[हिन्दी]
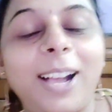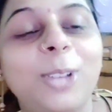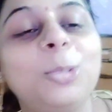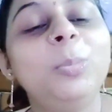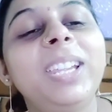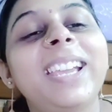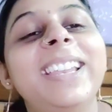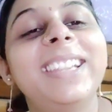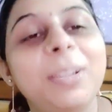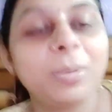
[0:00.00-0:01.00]
अरुण भी कह
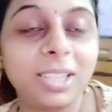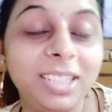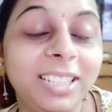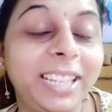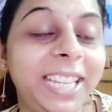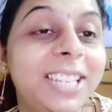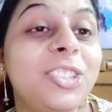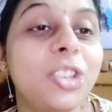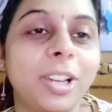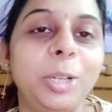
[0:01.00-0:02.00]
रहे हैं कि मैं कल ग्रीन
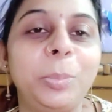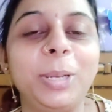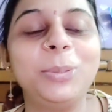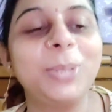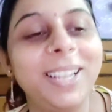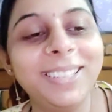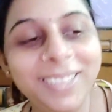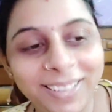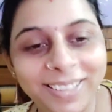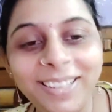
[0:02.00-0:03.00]
शर्ट पहनूंगा
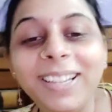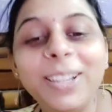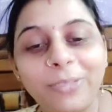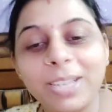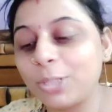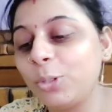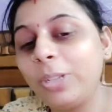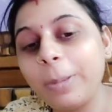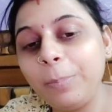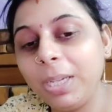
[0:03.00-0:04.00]
वैसे तो
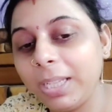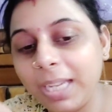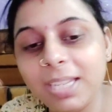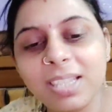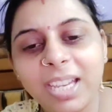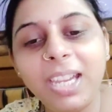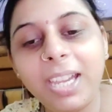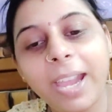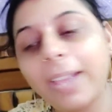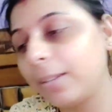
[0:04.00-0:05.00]
उन्होंने अभी ग्रीन सी
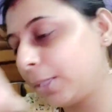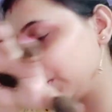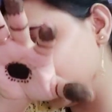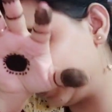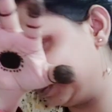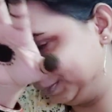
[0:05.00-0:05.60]
ही है ये जो